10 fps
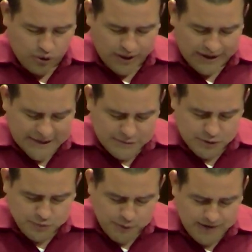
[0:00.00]

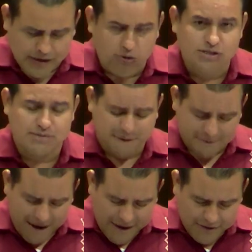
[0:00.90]
organismos públicos y
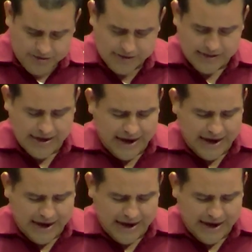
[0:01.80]
privados,